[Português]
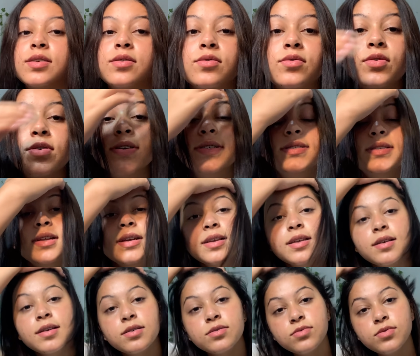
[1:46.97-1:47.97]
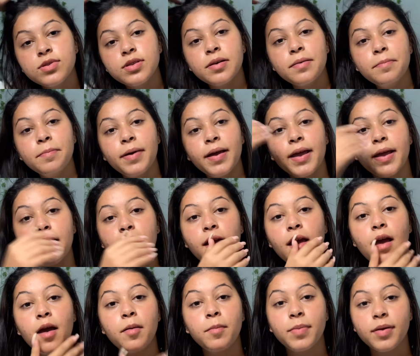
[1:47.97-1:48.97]
que eu tô estranhando também
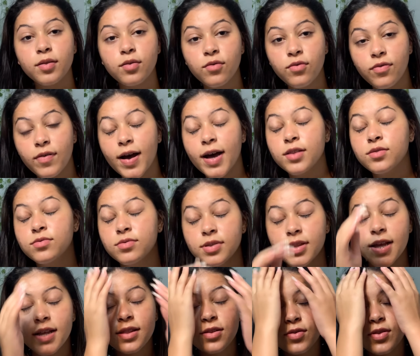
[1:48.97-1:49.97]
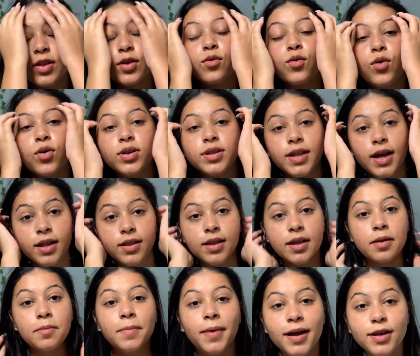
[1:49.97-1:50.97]
pelo fato, né, de eu ter cortado
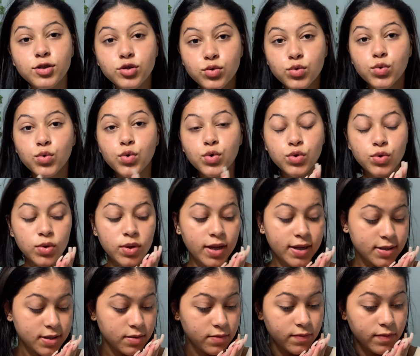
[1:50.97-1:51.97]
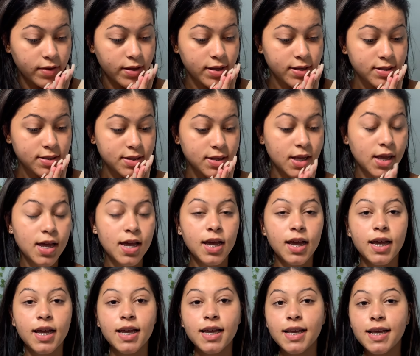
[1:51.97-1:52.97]
ele mais curto dessa vez.
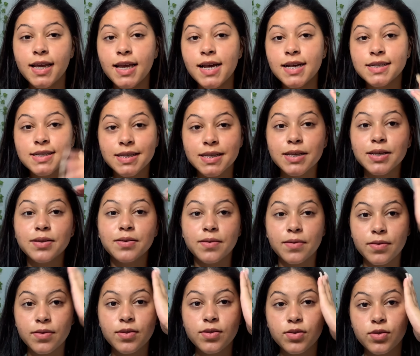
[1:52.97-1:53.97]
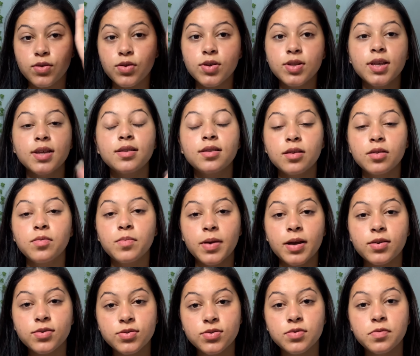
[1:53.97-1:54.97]
E assim, tô tentando me
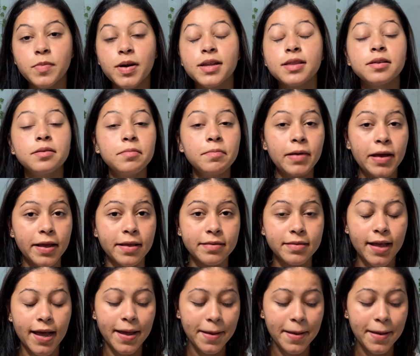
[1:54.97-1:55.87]
acostumar também, tá,